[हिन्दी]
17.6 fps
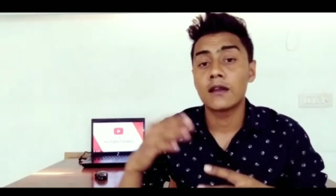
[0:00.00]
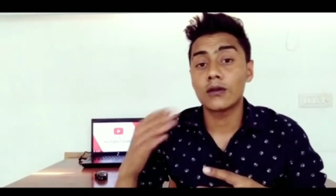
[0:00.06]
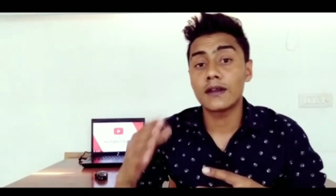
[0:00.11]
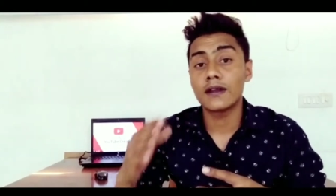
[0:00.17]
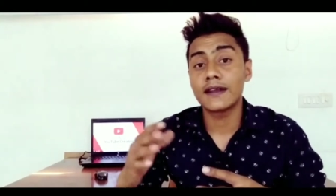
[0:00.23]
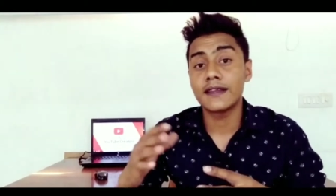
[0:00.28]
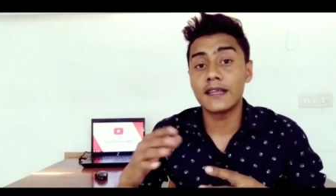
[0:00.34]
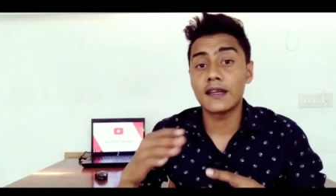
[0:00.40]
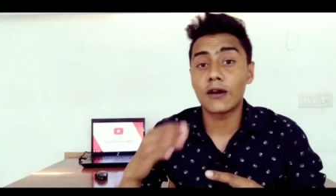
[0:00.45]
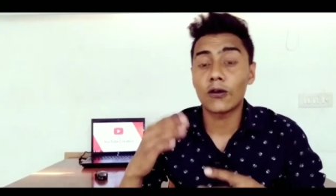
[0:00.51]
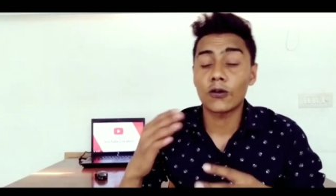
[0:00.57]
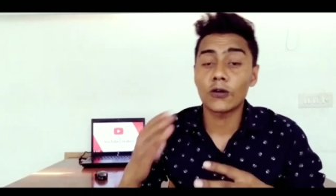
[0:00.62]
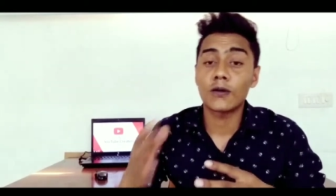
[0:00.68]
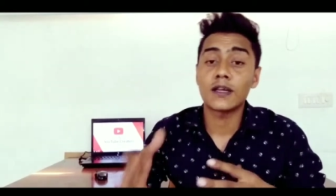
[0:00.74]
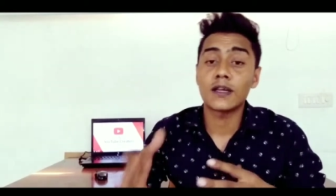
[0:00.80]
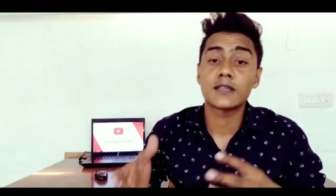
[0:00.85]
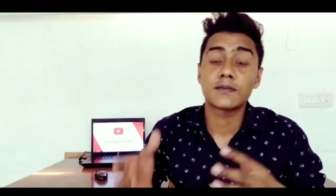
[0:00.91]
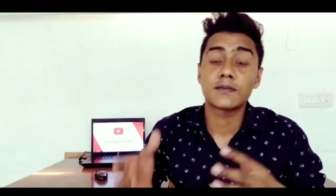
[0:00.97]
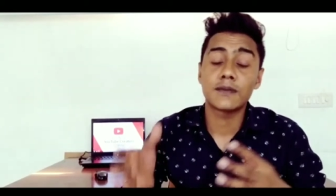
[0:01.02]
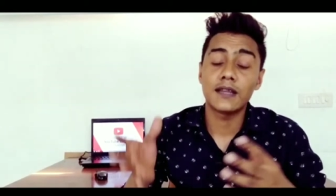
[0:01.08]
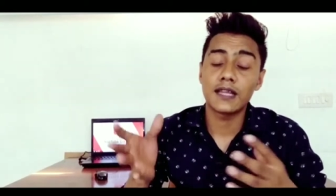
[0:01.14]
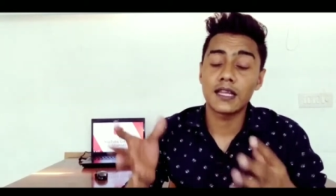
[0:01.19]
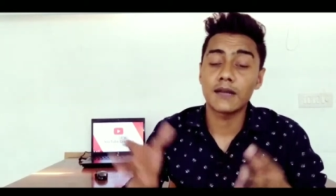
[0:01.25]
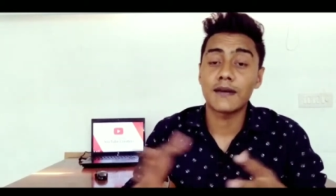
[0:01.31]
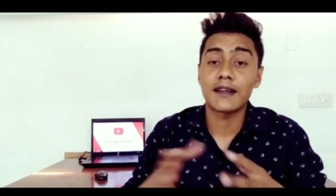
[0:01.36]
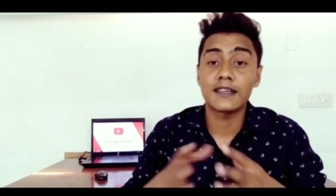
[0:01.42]
तो लेकिन ये ऑटो वॉइस प्ले
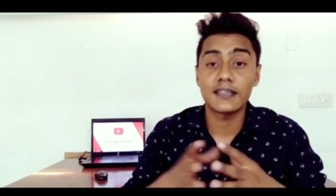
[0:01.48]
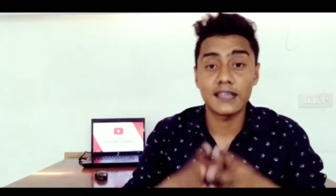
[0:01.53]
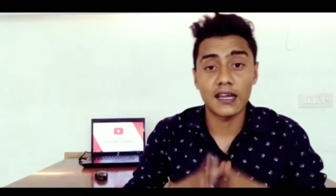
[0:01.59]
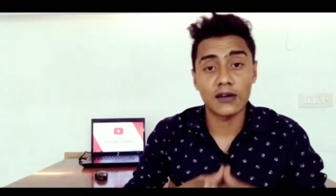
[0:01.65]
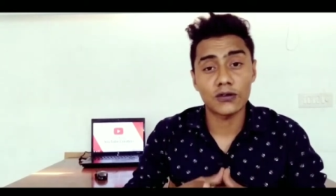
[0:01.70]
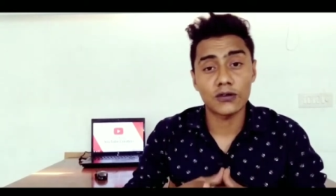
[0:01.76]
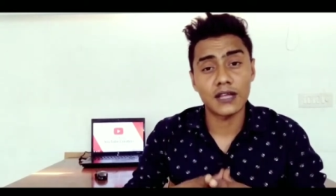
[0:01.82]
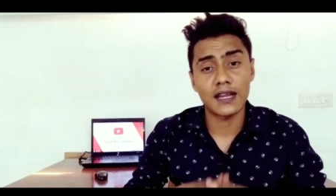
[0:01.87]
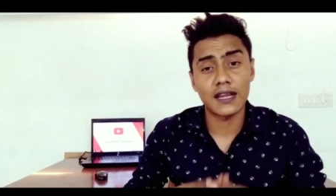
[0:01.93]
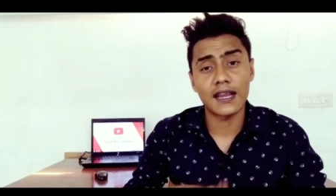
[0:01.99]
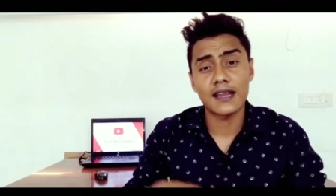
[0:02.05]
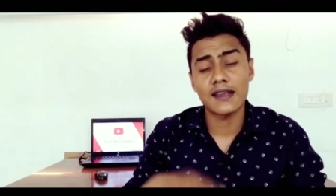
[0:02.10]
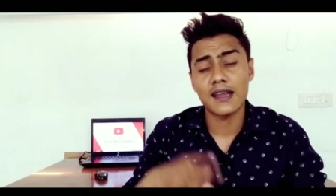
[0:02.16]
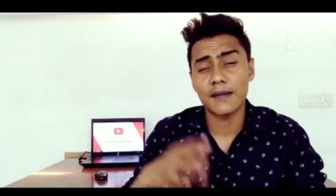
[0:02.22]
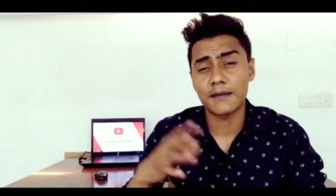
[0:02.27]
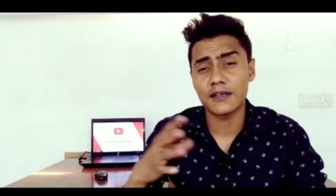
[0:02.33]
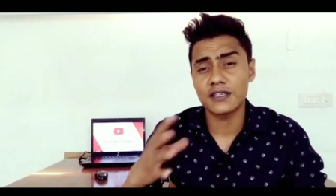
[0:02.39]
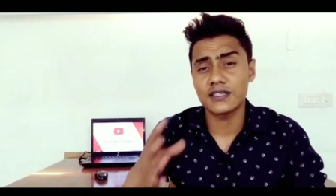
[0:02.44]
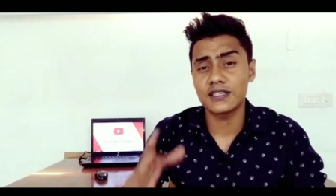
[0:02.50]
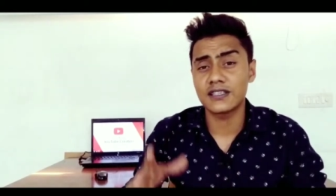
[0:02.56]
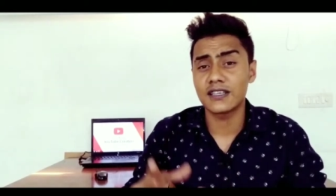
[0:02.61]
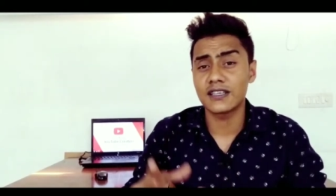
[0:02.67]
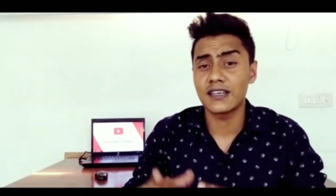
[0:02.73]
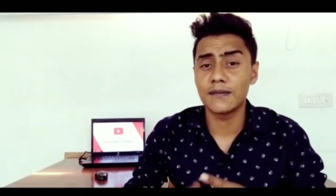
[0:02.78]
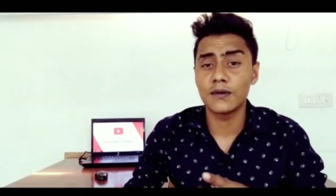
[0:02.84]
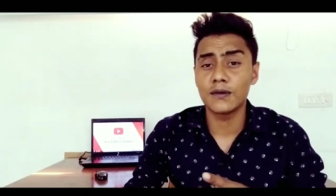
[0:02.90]
के बाद क्या हो जाएगा कि आपके
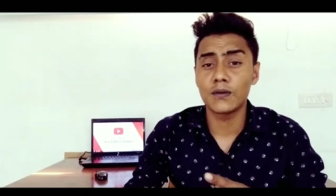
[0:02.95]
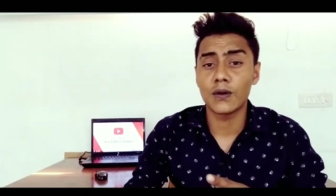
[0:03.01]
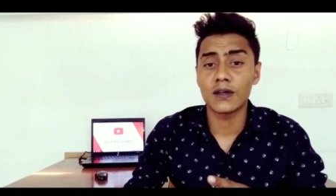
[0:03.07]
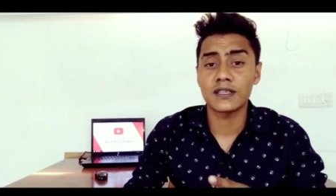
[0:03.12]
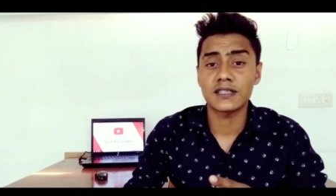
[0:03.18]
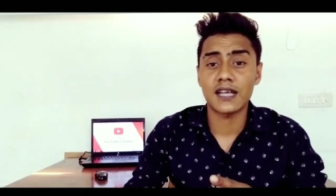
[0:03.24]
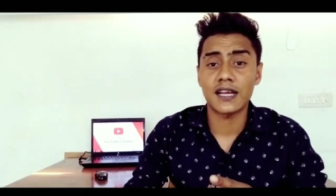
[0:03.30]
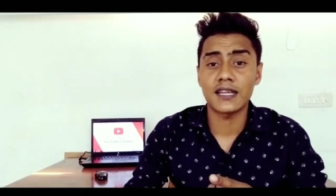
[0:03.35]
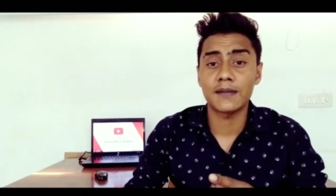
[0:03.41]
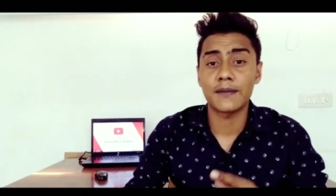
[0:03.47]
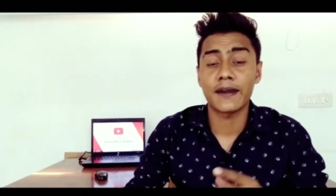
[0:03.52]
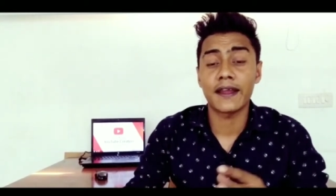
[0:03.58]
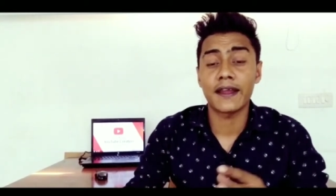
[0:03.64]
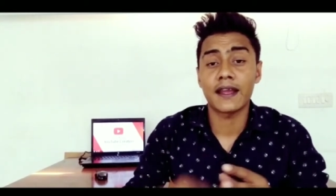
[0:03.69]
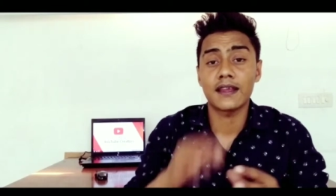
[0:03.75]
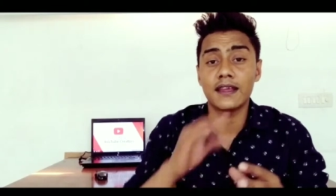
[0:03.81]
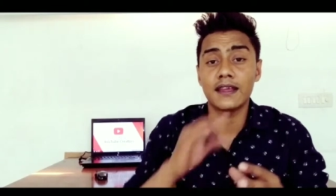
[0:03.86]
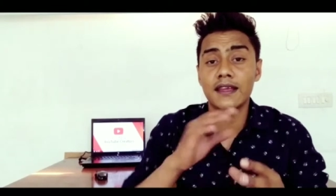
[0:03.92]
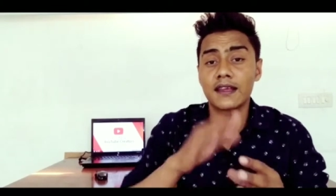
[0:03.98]
जितने भी वॉइस आए पड़े हैं